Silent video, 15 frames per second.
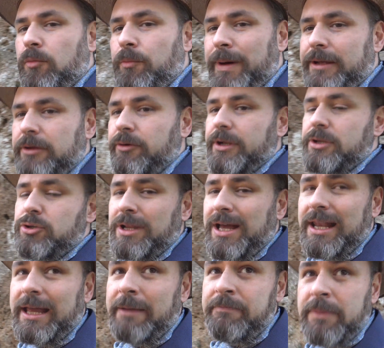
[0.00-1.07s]
un parco
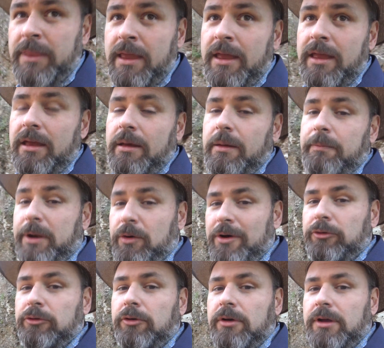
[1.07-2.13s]
regionale, per
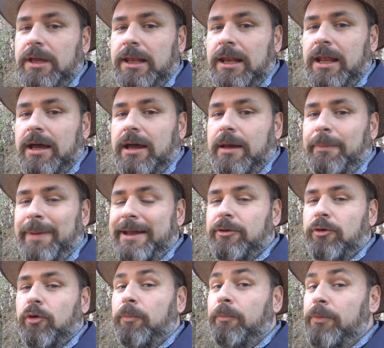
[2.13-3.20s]
quanto il
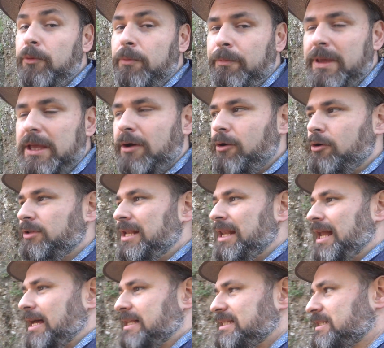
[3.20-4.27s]
parco più piccolo del
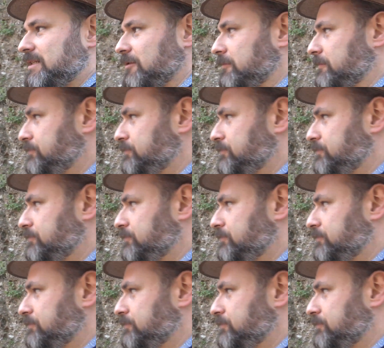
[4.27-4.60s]
Lazio.